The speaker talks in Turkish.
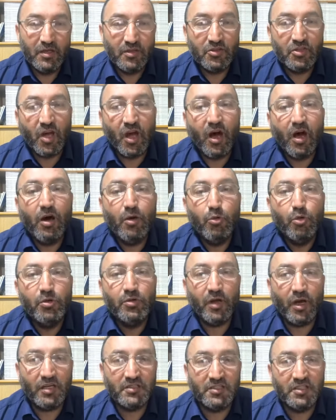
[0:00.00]

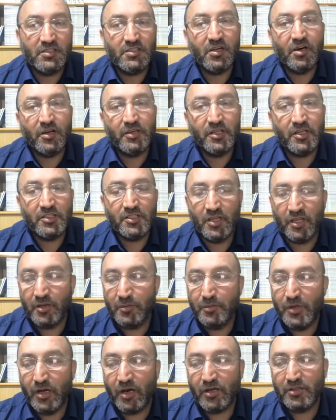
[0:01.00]
Taavun aziz
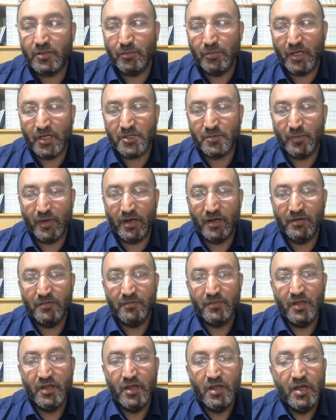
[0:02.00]
kardeşlerim, yardımlaşma.
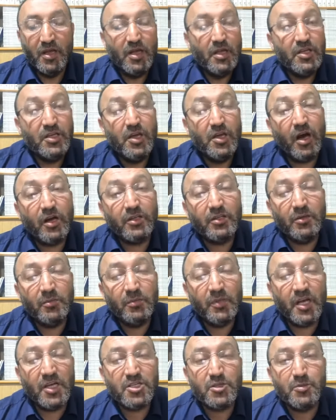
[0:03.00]

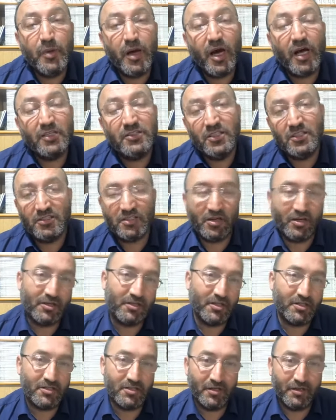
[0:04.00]
Yardımlaşma aziz
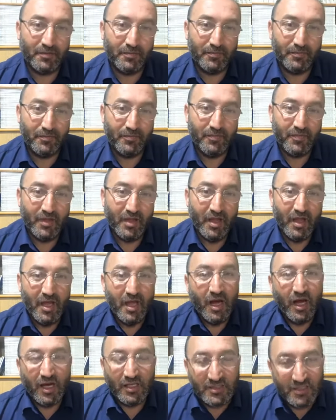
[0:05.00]
kardeşlerim.
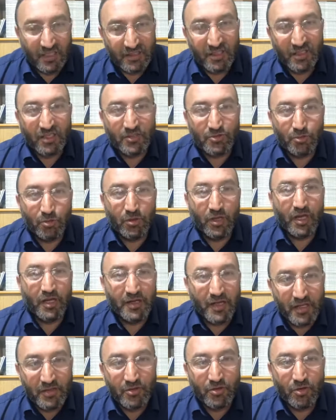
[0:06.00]
Hz. Resulullah
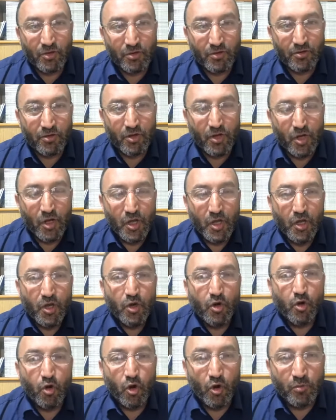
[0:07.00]
ne diyor?
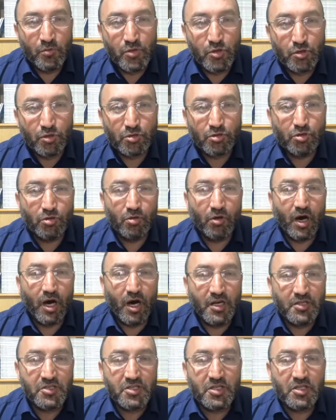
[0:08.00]
Komşusu
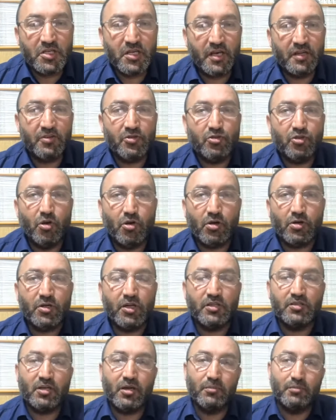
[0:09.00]
ac iken tok
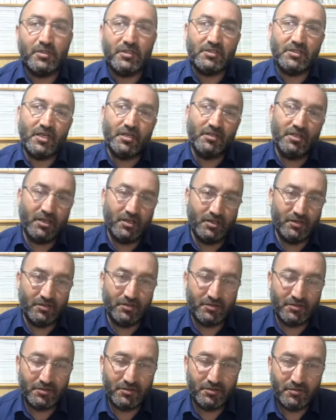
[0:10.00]
yatan bizden
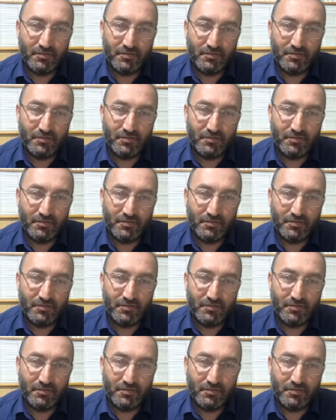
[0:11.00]
değildir.